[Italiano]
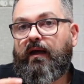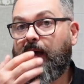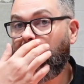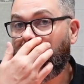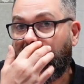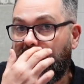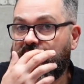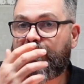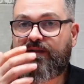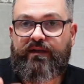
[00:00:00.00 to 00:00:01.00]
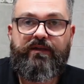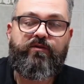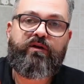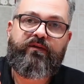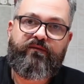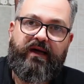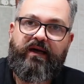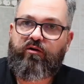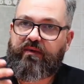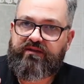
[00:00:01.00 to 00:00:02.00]
Allora, c'è scritto che
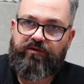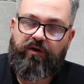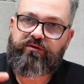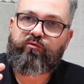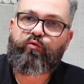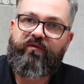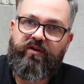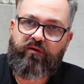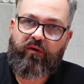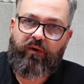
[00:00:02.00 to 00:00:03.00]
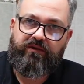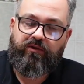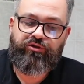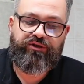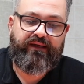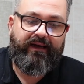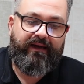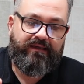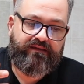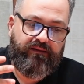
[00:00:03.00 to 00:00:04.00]
va come al solito a 2,4
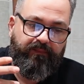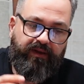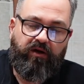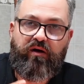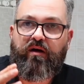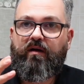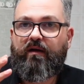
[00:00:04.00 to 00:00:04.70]
GHz, però